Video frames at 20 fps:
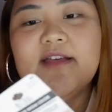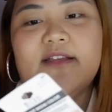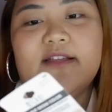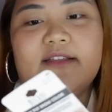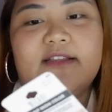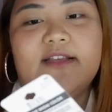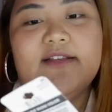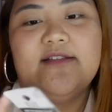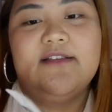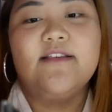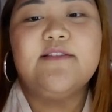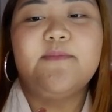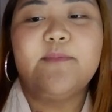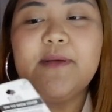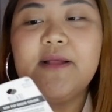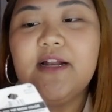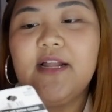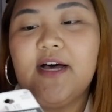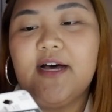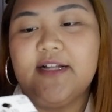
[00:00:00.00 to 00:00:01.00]
This is
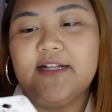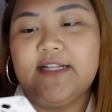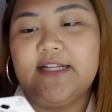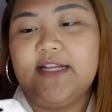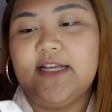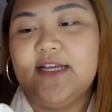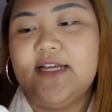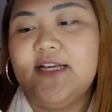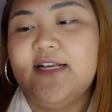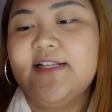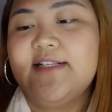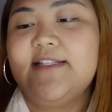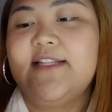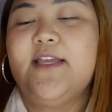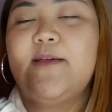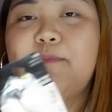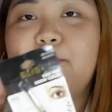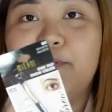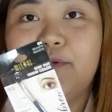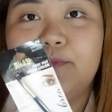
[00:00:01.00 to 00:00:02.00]
Melanie
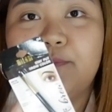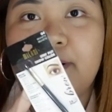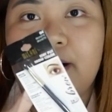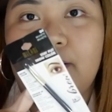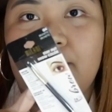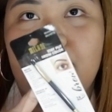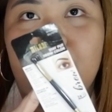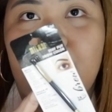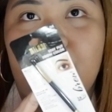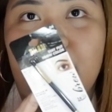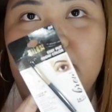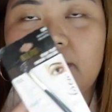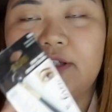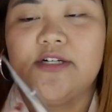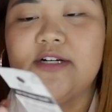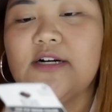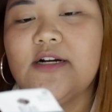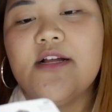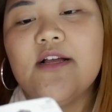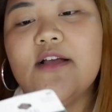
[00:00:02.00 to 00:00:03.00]
Stay Put Brow
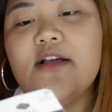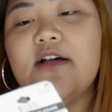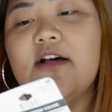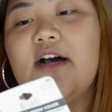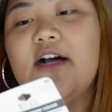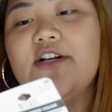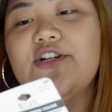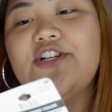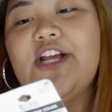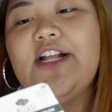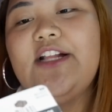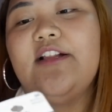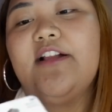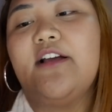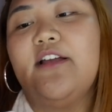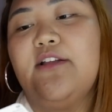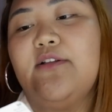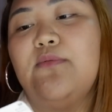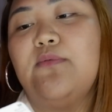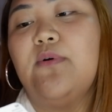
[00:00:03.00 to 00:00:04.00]
Color. Ang shade na
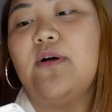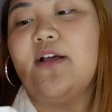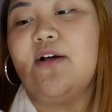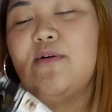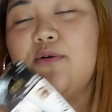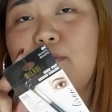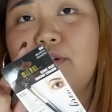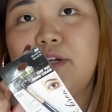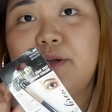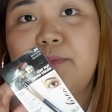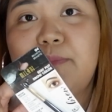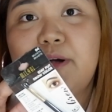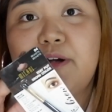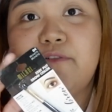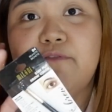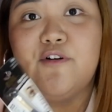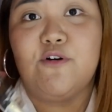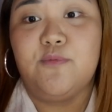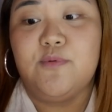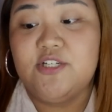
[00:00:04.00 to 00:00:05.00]
kinuha ko, number
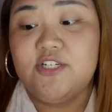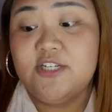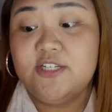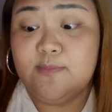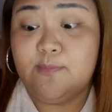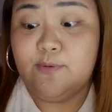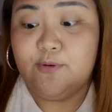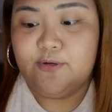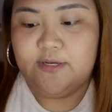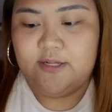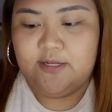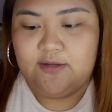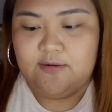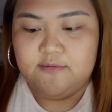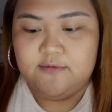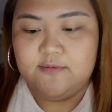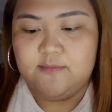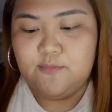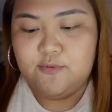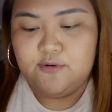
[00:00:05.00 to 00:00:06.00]
4, which is
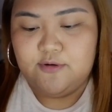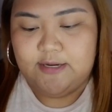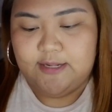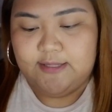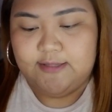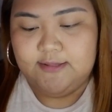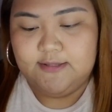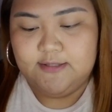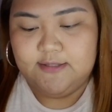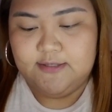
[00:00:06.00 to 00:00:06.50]
brunette. brunette.